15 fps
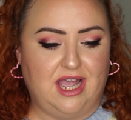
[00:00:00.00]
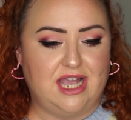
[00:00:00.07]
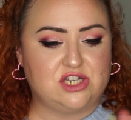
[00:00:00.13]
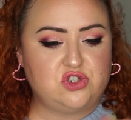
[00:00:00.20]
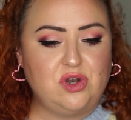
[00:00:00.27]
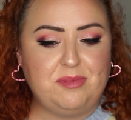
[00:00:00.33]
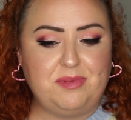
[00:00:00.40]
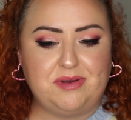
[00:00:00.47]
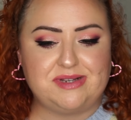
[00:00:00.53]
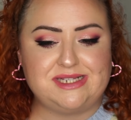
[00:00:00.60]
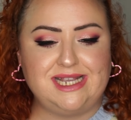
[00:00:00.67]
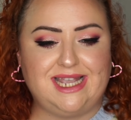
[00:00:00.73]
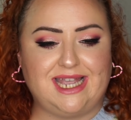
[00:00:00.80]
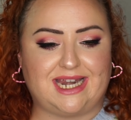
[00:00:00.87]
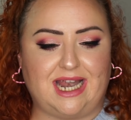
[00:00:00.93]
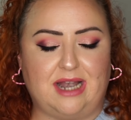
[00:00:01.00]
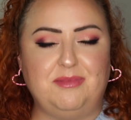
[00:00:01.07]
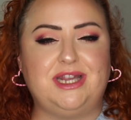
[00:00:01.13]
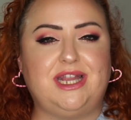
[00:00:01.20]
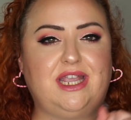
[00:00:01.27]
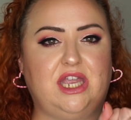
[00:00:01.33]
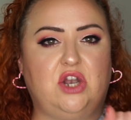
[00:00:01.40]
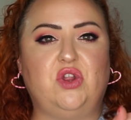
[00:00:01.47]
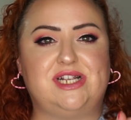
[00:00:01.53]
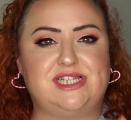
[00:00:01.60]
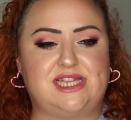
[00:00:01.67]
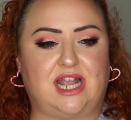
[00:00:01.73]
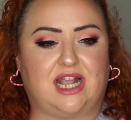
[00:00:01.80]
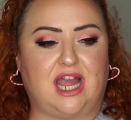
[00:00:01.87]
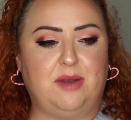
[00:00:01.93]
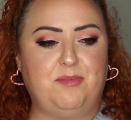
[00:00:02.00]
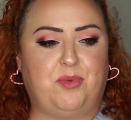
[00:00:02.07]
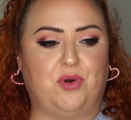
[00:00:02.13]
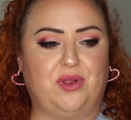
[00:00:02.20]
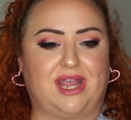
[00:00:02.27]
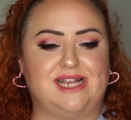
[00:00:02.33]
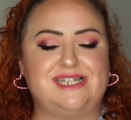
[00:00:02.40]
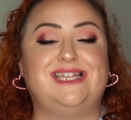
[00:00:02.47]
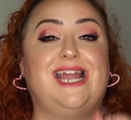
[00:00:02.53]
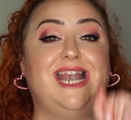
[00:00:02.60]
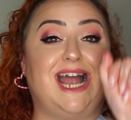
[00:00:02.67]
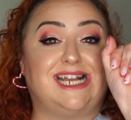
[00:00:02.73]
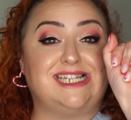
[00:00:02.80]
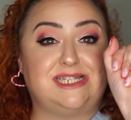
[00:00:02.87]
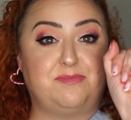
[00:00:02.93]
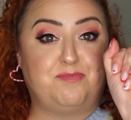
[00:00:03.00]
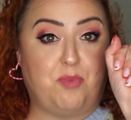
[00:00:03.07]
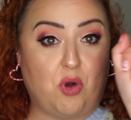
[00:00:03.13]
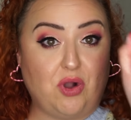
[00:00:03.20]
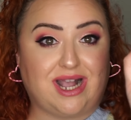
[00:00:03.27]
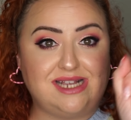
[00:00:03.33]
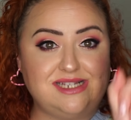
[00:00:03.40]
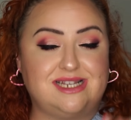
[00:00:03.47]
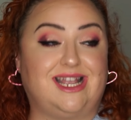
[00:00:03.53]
Es una prebase que realmente quiero destacar porque es de las pocas